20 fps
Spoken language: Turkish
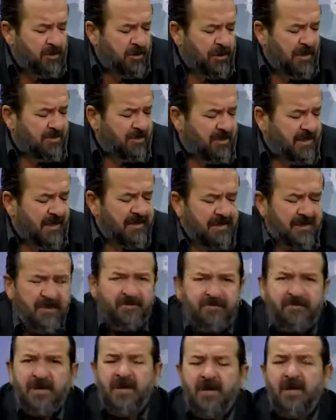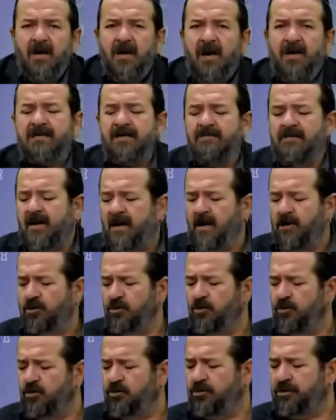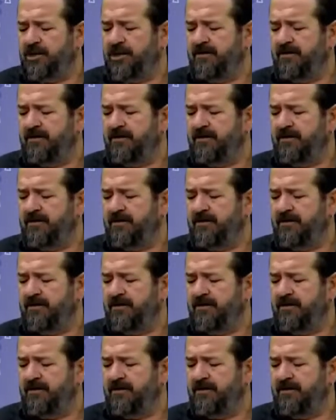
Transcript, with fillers: Bunların bir tanesi Aslı Makansoy oldu.